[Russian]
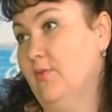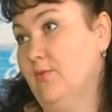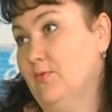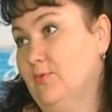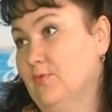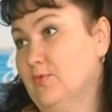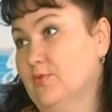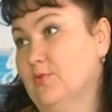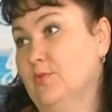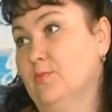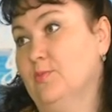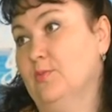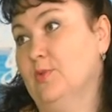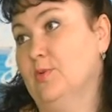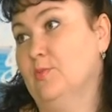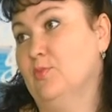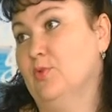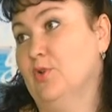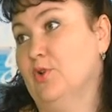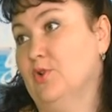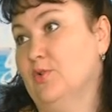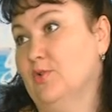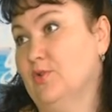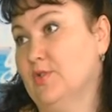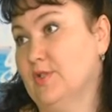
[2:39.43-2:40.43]
Вот. Ну мы
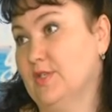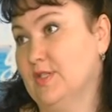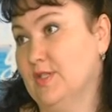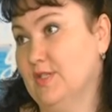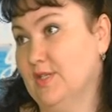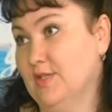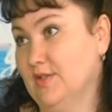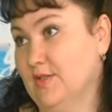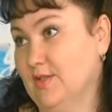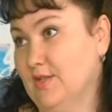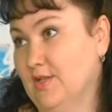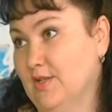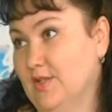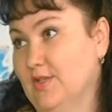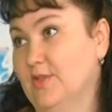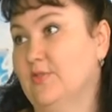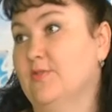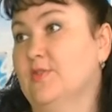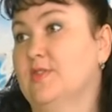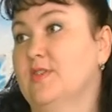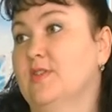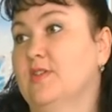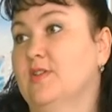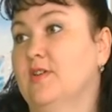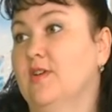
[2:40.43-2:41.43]
ему сделали
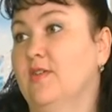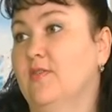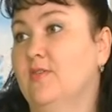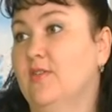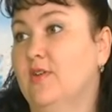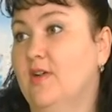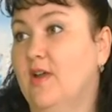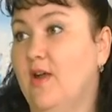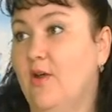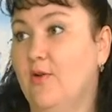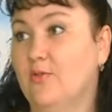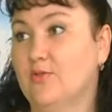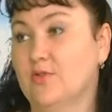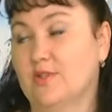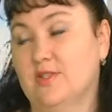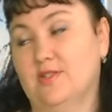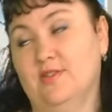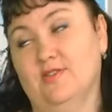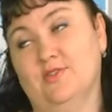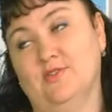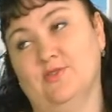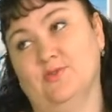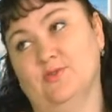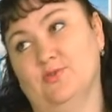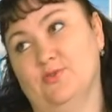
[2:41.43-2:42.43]
этого снеговика, он
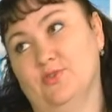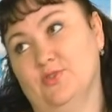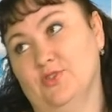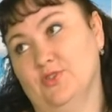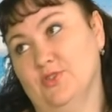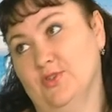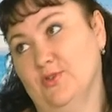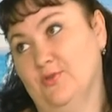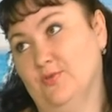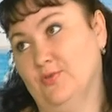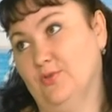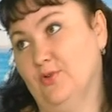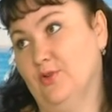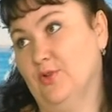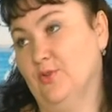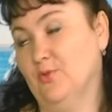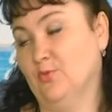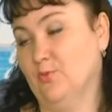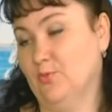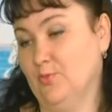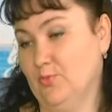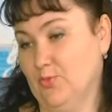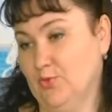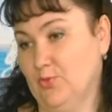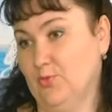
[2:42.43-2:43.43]
остался очень доволен,
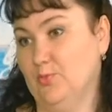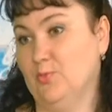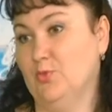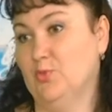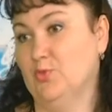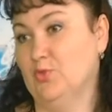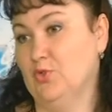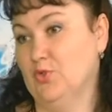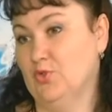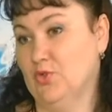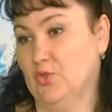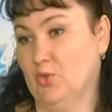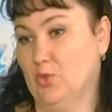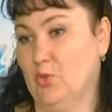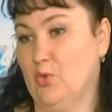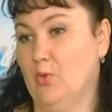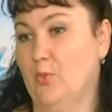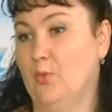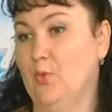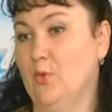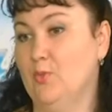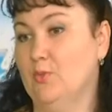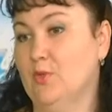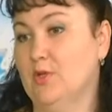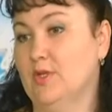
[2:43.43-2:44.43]
получился такой
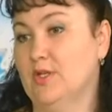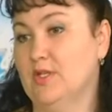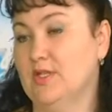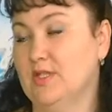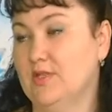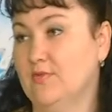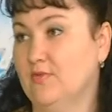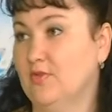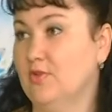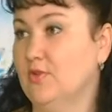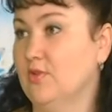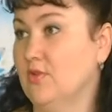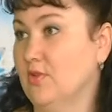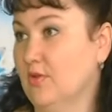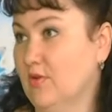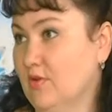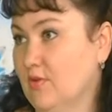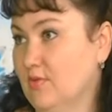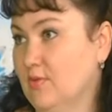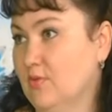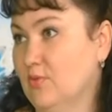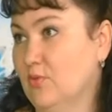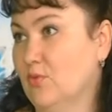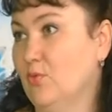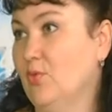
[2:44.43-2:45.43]
объемный, красивый.
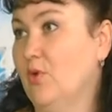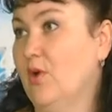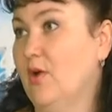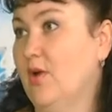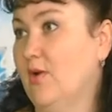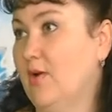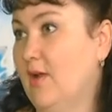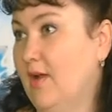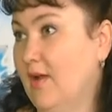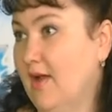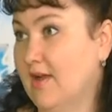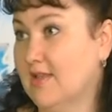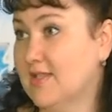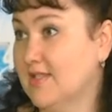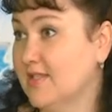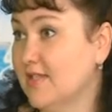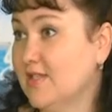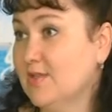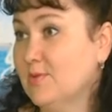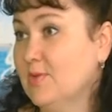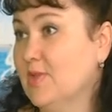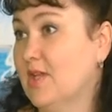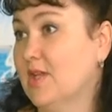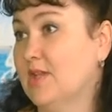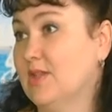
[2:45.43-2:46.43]
Но
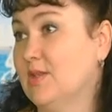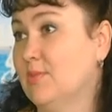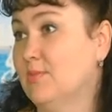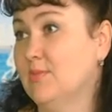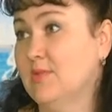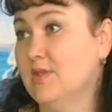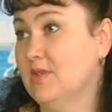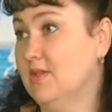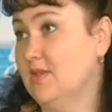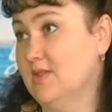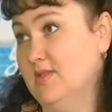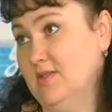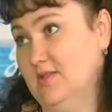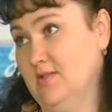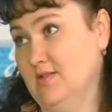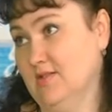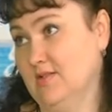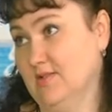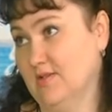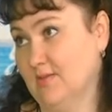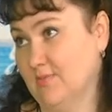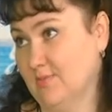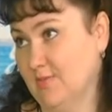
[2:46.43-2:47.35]
акцент на это мы не делаем.